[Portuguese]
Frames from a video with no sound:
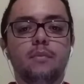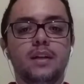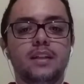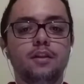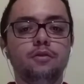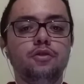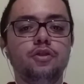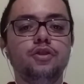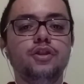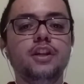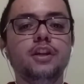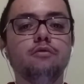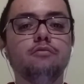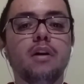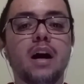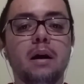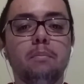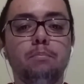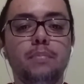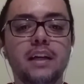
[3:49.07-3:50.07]
Mas eu te
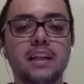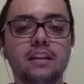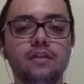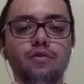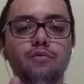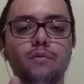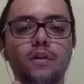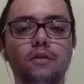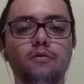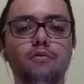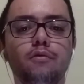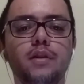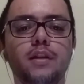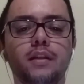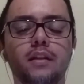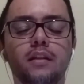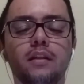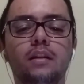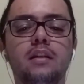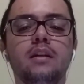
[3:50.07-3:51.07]
digo apenas uma
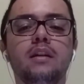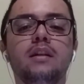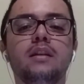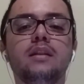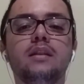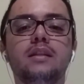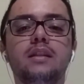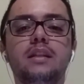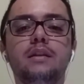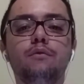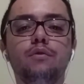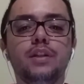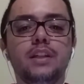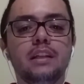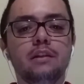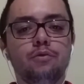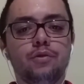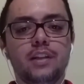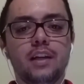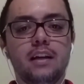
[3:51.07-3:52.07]
coisa: se
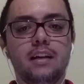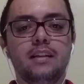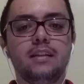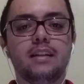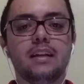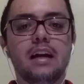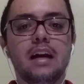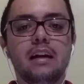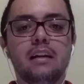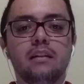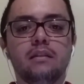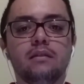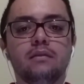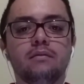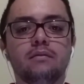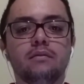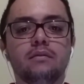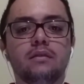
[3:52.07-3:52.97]
você não se arriscar,